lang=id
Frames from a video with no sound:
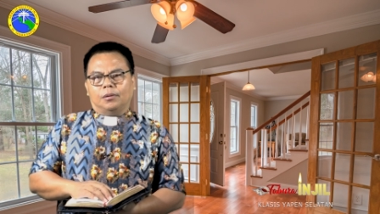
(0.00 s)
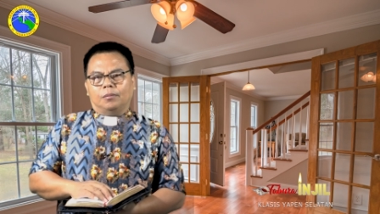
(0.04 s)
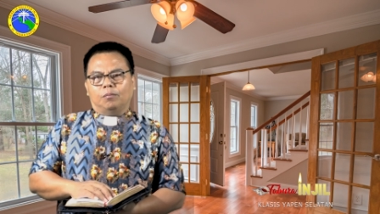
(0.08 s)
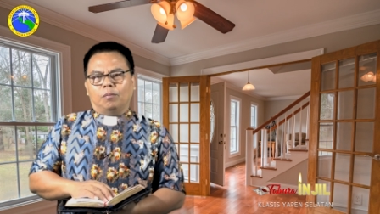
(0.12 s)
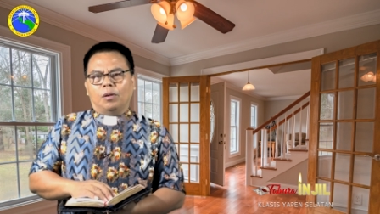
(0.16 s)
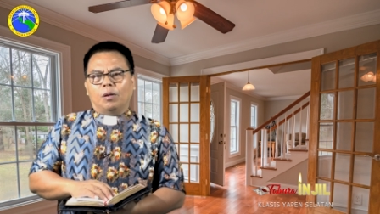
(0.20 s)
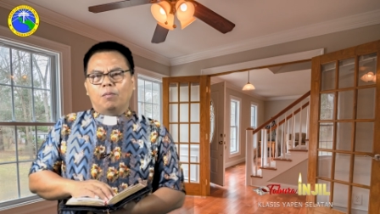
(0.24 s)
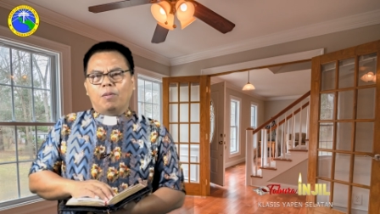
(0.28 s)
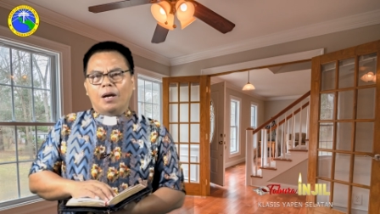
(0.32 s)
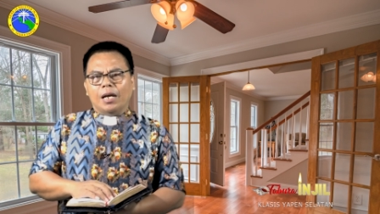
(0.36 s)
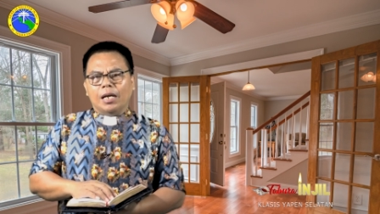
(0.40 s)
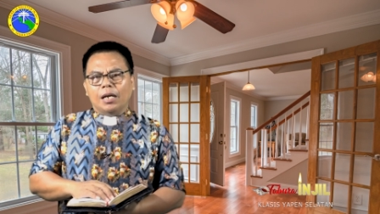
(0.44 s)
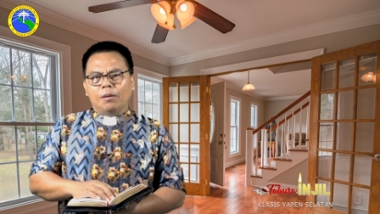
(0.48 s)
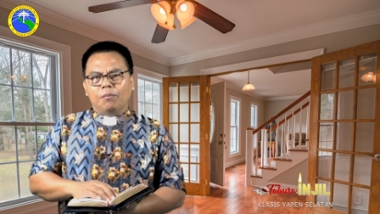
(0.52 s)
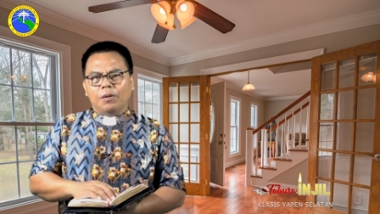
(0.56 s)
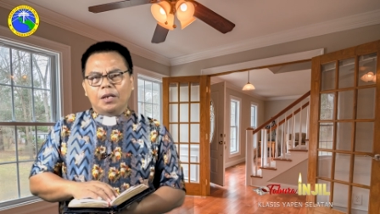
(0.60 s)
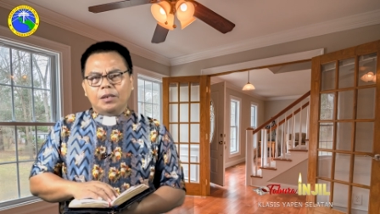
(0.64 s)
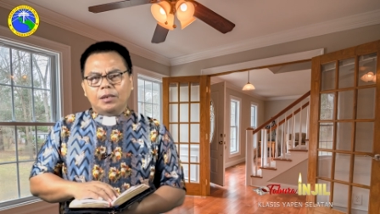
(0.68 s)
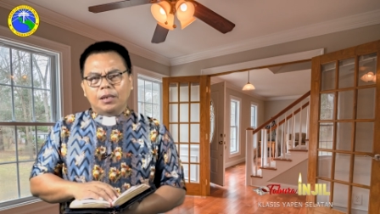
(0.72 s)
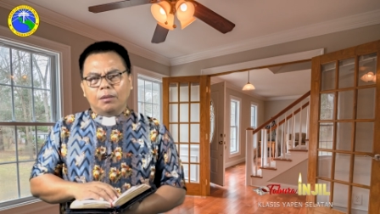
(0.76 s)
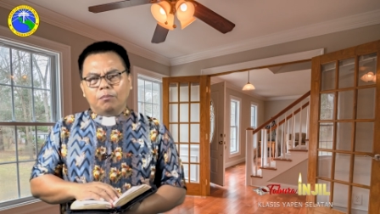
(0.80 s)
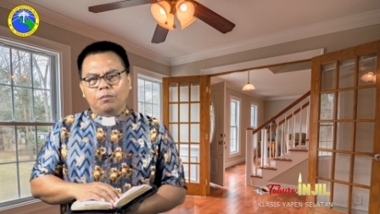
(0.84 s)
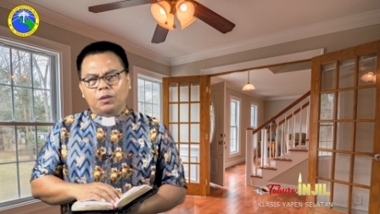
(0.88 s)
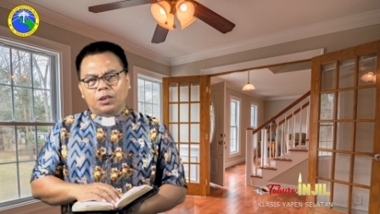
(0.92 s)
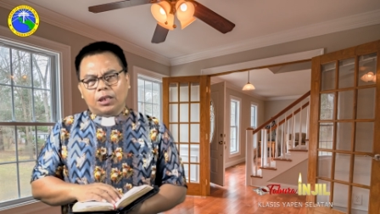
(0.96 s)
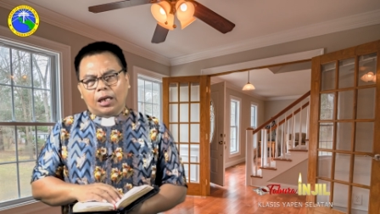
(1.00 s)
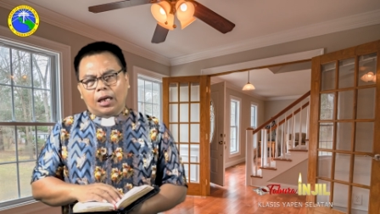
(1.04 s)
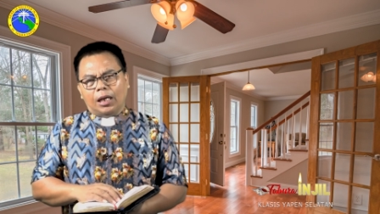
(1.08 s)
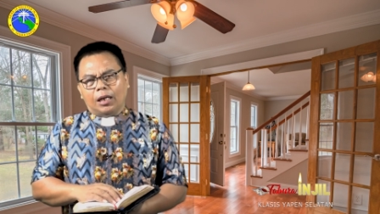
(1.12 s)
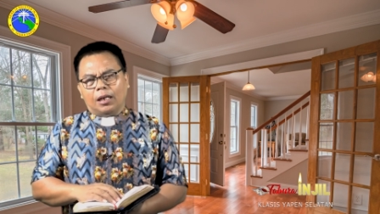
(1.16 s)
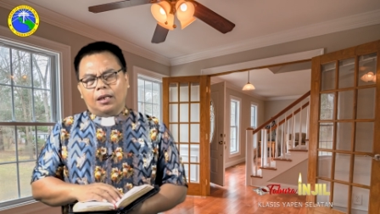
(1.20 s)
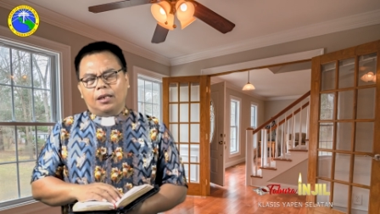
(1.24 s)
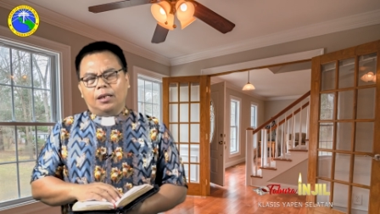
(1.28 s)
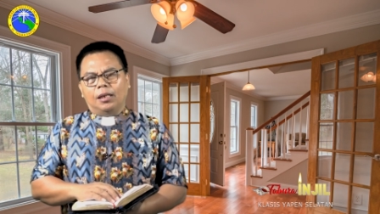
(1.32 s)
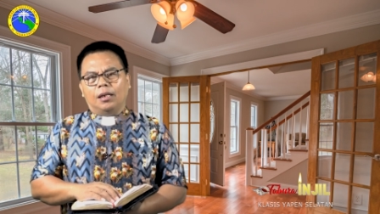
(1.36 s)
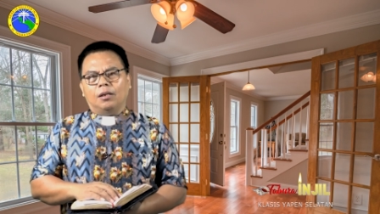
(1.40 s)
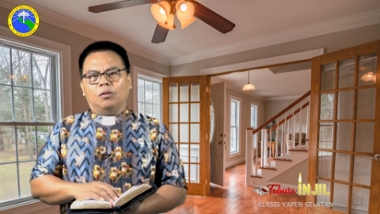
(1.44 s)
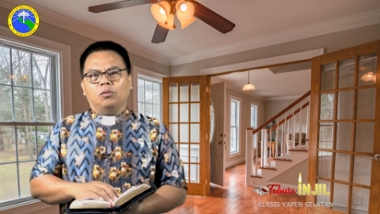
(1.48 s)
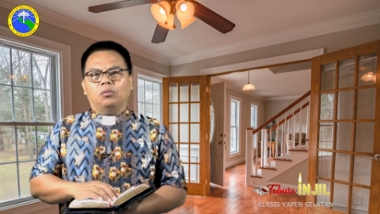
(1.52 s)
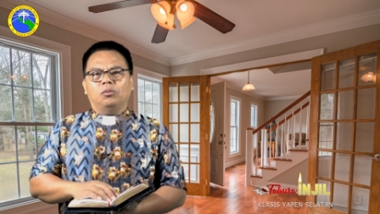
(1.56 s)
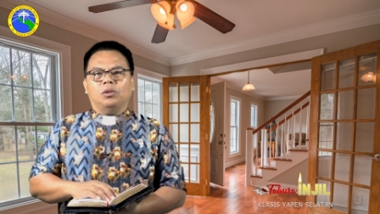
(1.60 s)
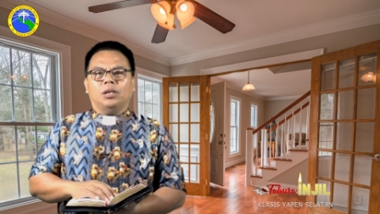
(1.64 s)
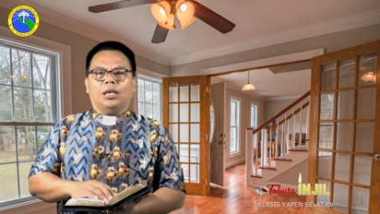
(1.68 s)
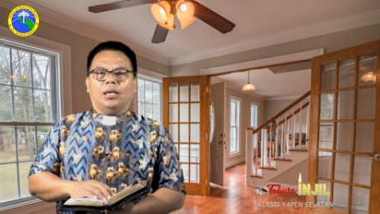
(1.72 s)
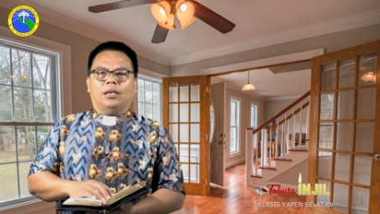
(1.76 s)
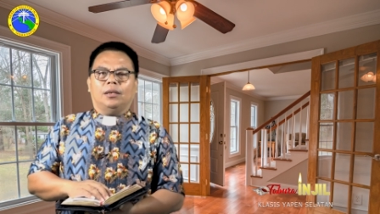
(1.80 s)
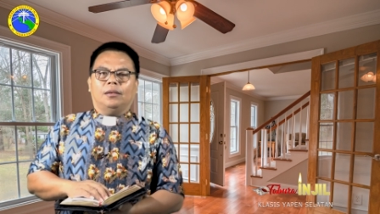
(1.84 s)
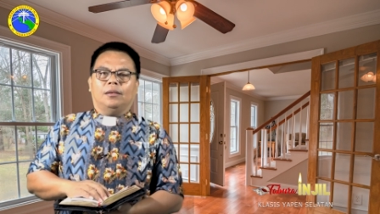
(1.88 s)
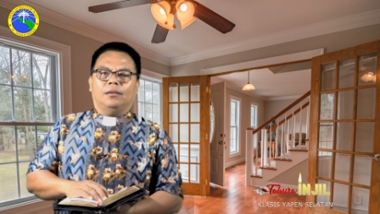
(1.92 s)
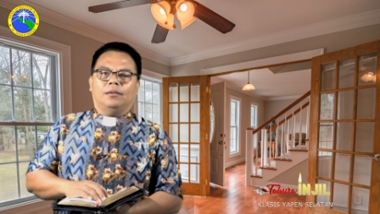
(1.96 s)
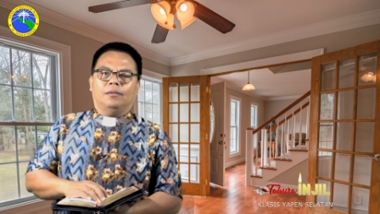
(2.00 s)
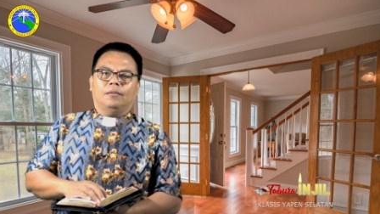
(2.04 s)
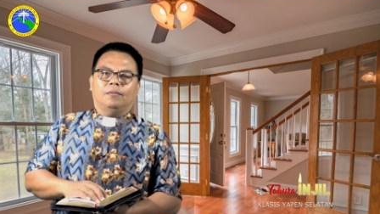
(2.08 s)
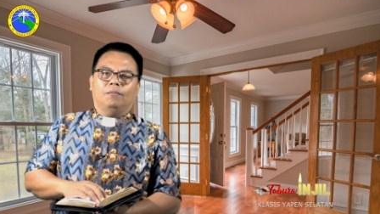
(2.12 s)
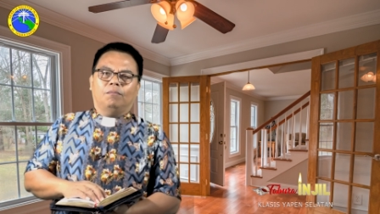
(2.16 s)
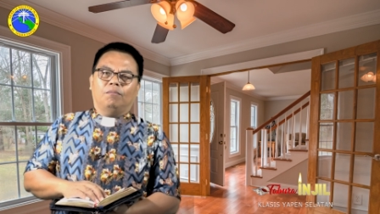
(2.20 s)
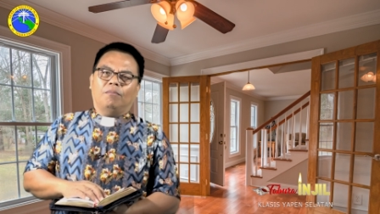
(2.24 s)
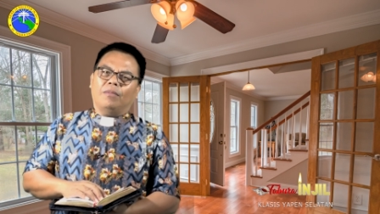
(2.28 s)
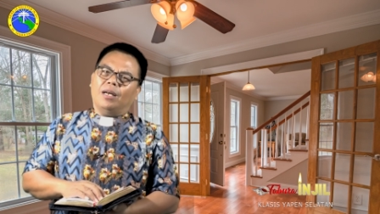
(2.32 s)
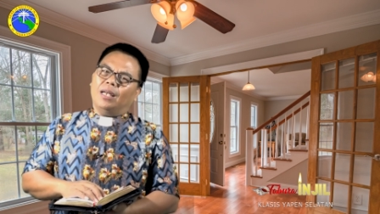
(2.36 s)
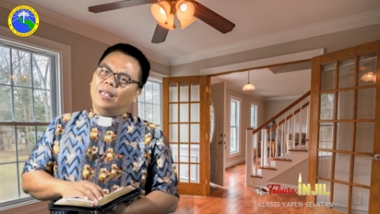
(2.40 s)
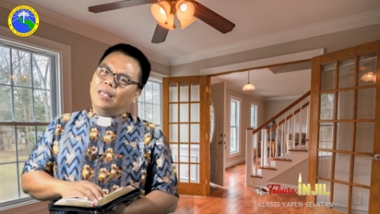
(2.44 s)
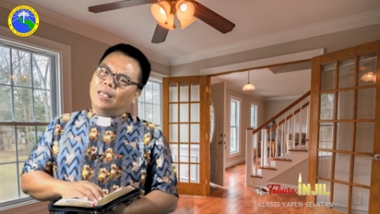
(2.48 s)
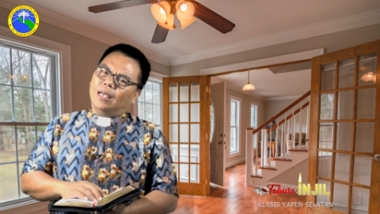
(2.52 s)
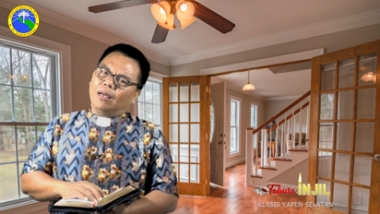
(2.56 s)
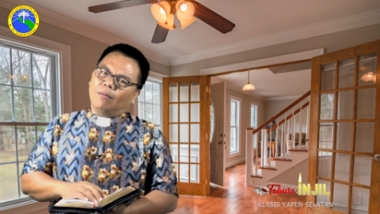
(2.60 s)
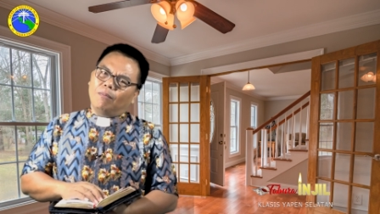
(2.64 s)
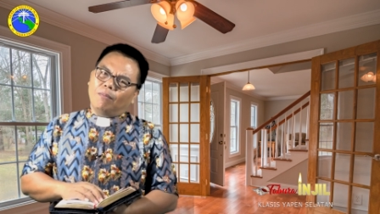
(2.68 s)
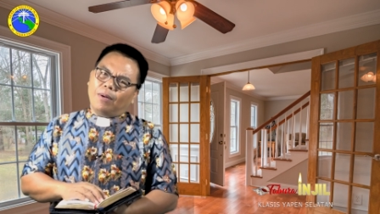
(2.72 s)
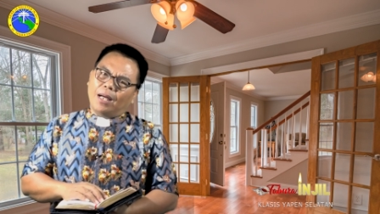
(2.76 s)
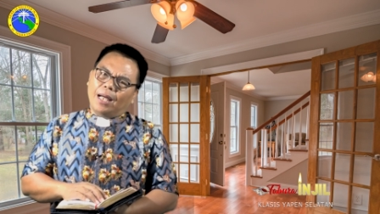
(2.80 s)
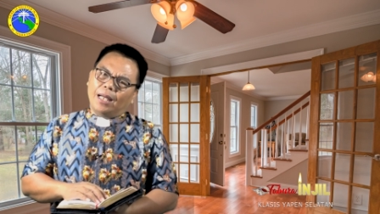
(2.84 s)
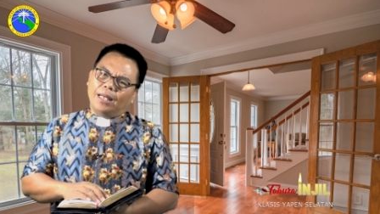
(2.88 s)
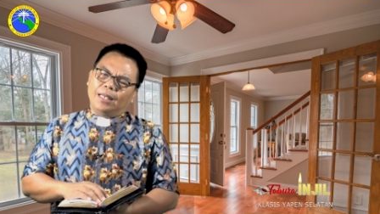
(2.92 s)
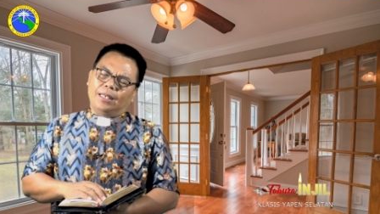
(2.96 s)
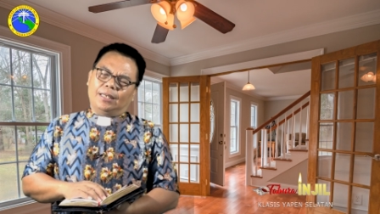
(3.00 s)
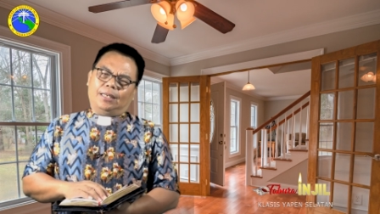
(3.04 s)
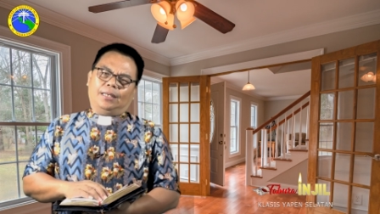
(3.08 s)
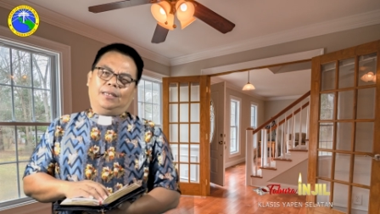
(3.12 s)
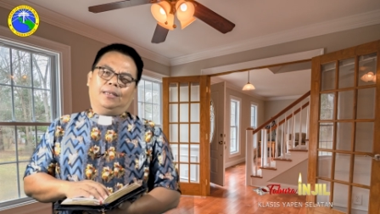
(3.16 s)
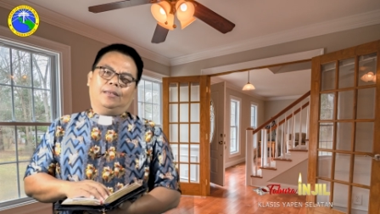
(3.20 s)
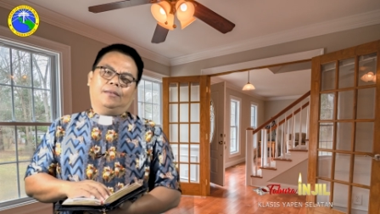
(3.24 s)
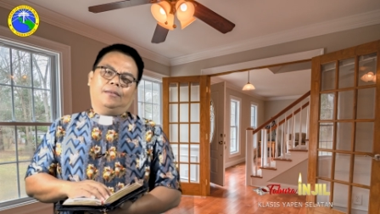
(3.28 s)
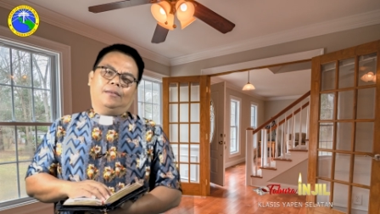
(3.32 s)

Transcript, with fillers: Berbagai macam cara dilakukan, baik yang baik,